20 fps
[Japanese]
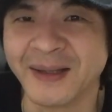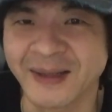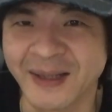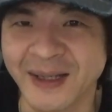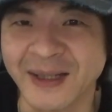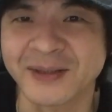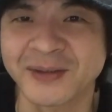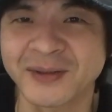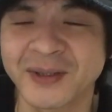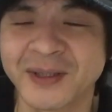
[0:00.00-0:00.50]

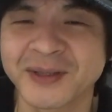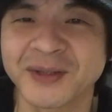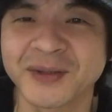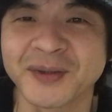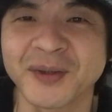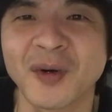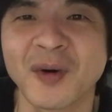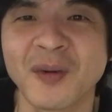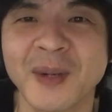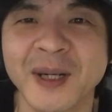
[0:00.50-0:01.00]
ねそれは
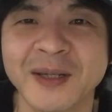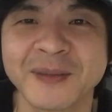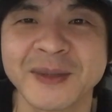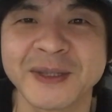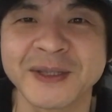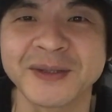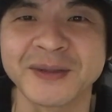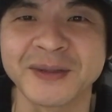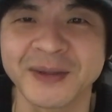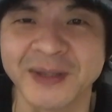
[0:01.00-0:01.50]
ちょっと困り
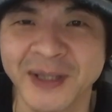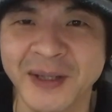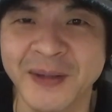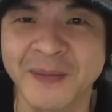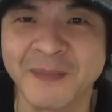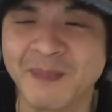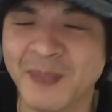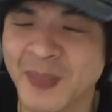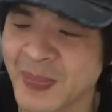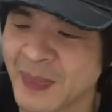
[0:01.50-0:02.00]
ますよね
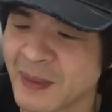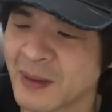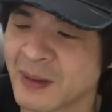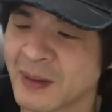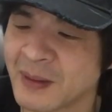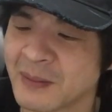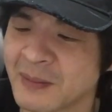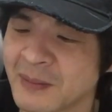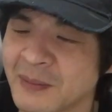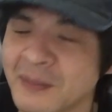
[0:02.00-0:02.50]

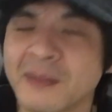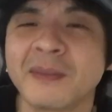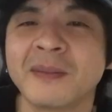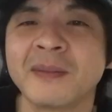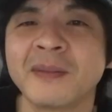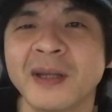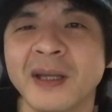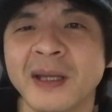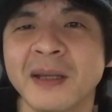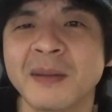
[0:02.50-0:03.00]

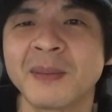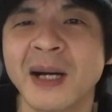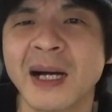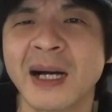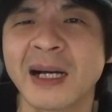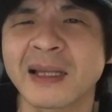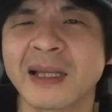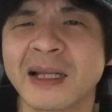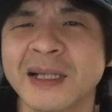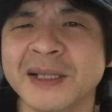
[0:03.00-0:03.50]
で
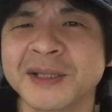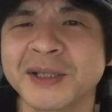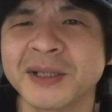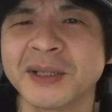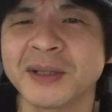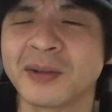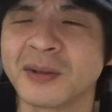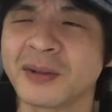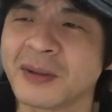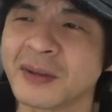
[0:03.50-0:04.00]
まあ新
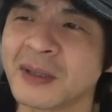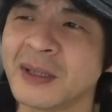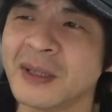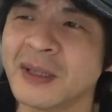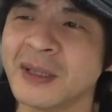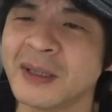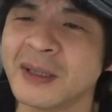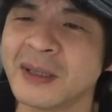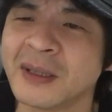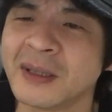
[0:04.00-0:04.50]
しいの
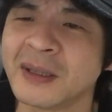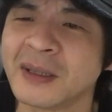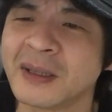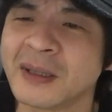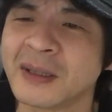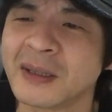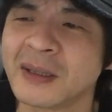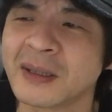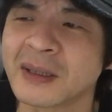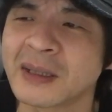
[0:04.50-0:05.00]

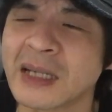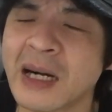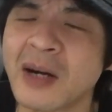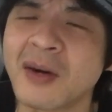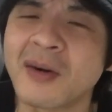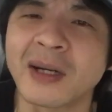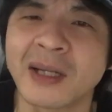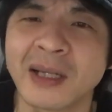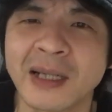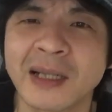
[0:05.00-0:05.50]

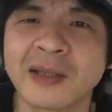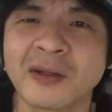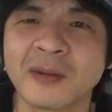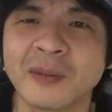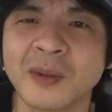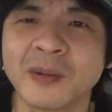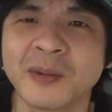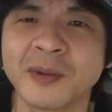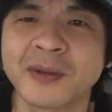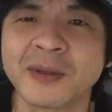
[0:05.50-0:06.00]
買おうかなと
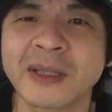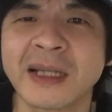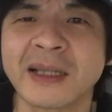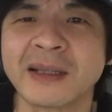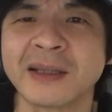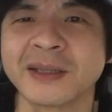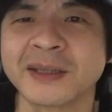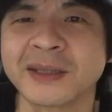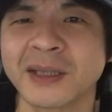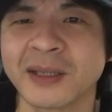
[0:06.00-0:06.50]
も思った
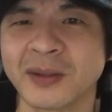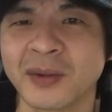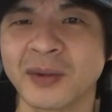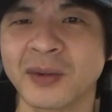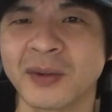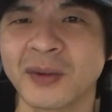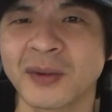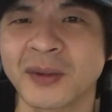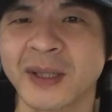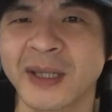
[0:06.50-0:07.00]
んですけ
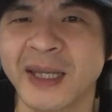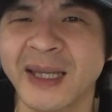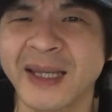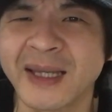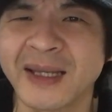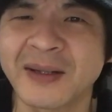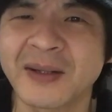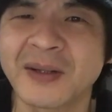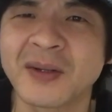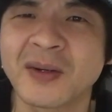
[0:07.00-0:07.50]
ど
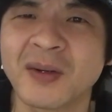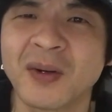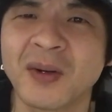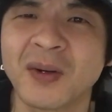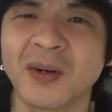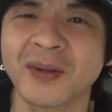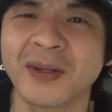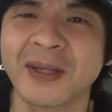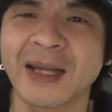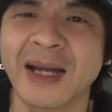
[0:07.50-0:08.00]
結
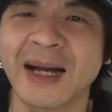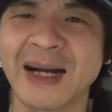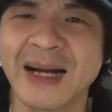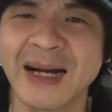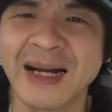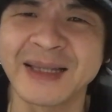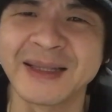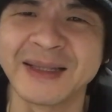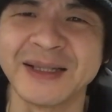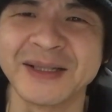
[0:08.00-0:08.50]
構
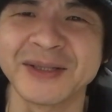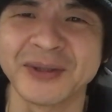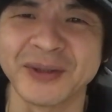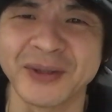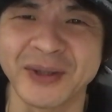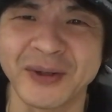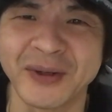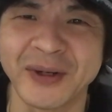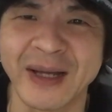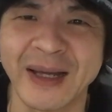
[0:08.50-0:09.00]
高いんです
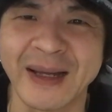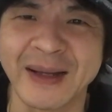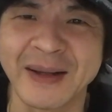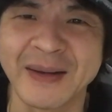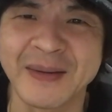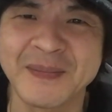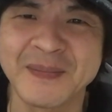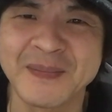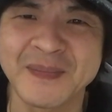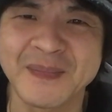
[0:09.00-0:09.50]
よねこれ
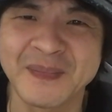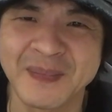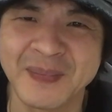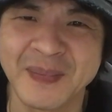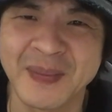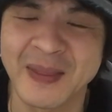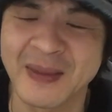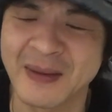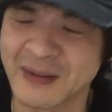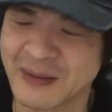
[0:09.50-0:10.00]

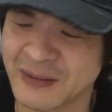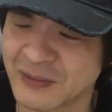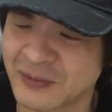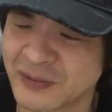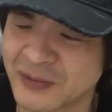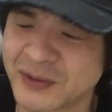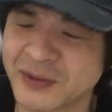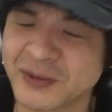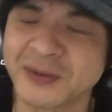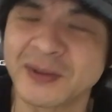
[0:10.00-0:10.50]

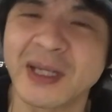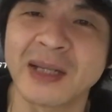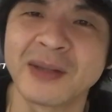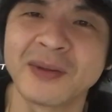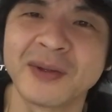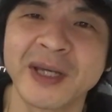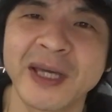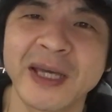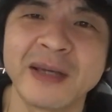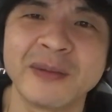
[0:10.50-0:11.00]
普通にあ
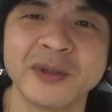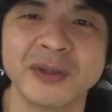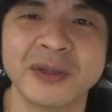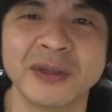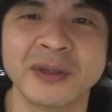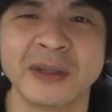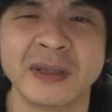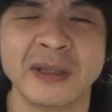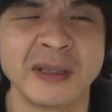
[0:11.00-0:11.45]
のゲーム